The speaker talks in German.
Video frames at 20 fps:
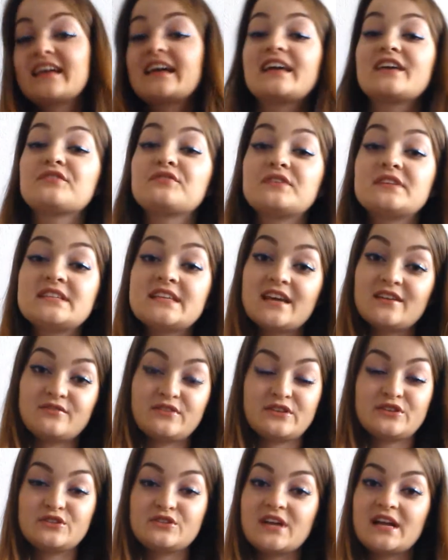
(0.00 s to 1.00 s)
Ich finde die
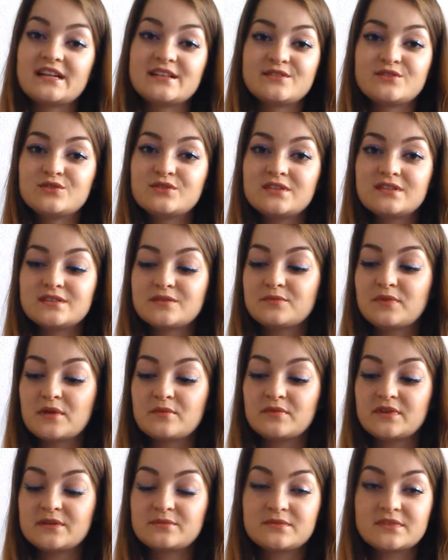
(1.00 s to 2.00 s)
einfach total süß, diese
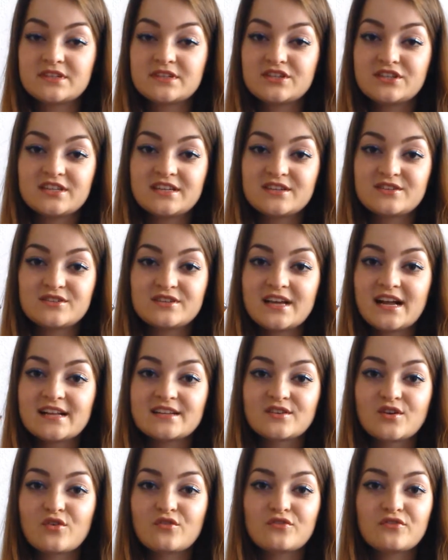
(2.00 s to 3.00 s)
Baby Lips. Ich stehe da total
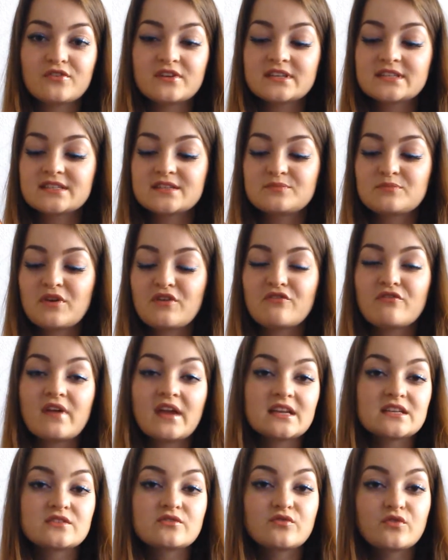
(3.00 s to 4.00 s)
drauf. Ich finde, das ist
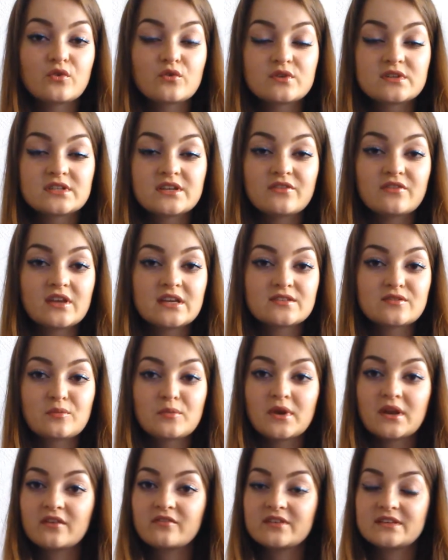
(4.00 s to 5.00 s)
perfekt für unterwegs, wenn
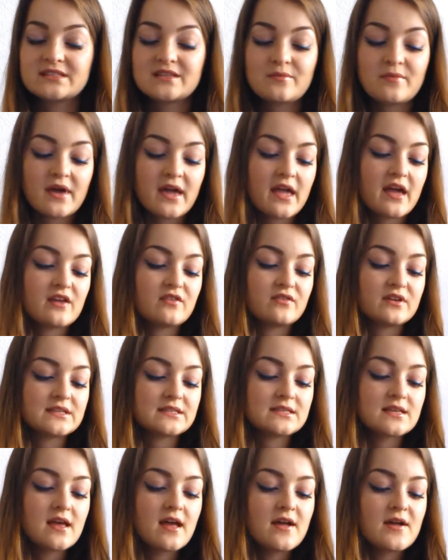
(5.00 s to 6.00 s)
man irgendwas dabei hat,
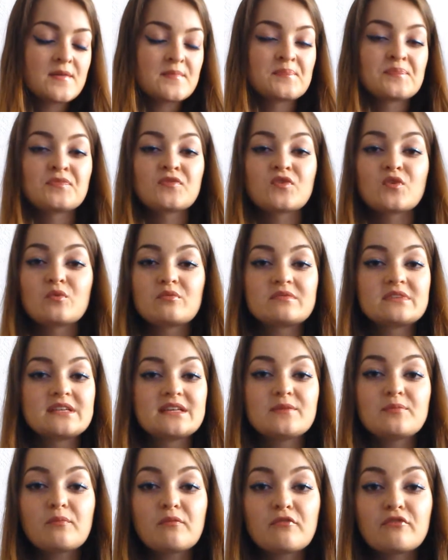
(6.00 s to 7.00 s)
was so die
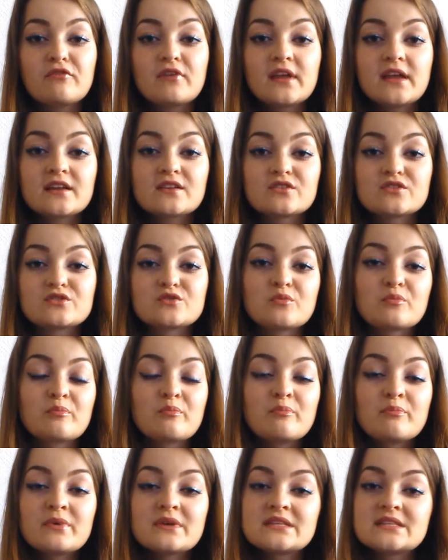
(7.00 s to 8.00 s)
Lippen pflegt und so ein
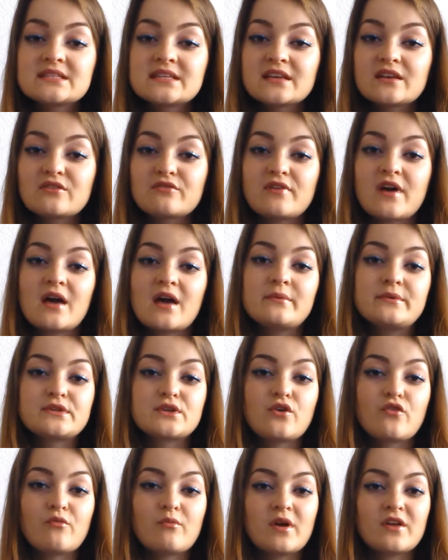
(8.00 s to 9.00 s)
bisschen eine Farbe
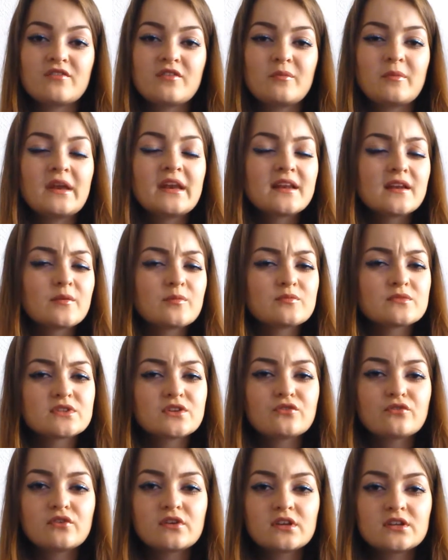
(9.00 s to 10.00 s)
drauf macht. Weil meine Lippen
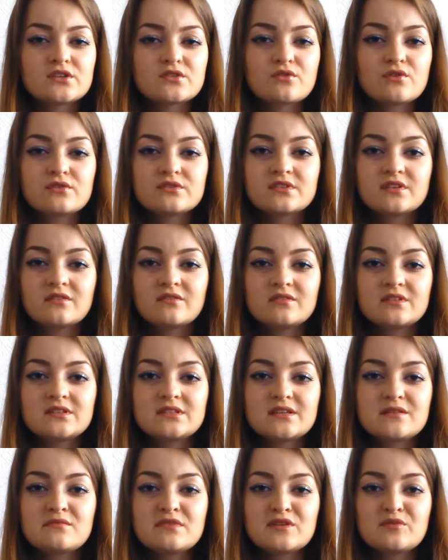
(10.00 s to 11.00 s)
sind von Natur aus irgendwie
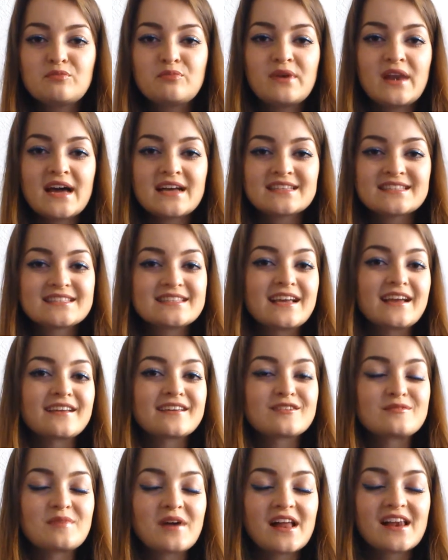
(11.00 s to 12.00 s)
ziemlich blass, sag
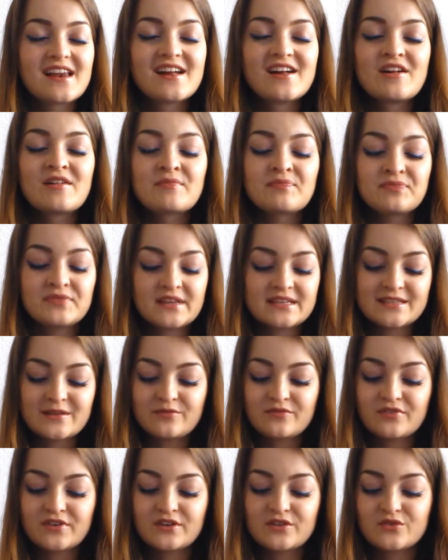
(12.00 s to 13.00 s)
ich mal. Und
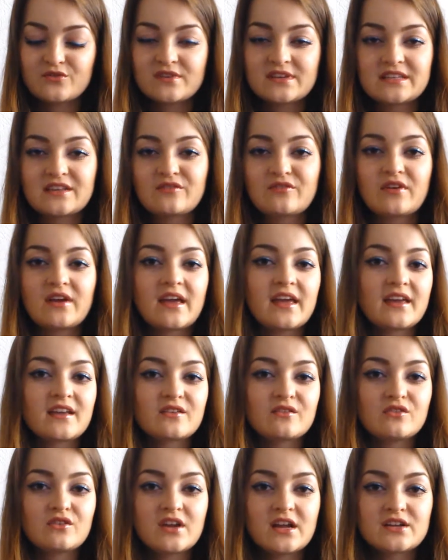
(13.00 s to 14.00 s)
deshalb finde ich sowas einfach echt
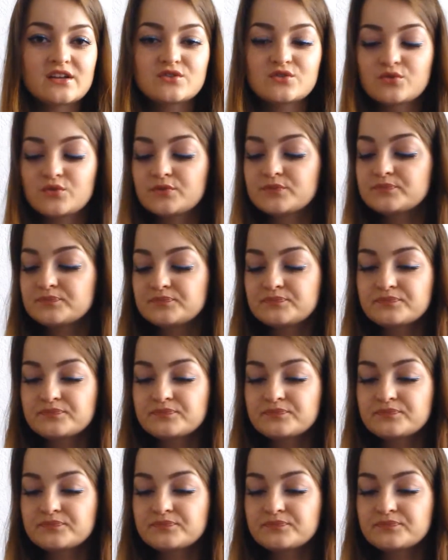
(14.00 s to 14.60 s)
total schön.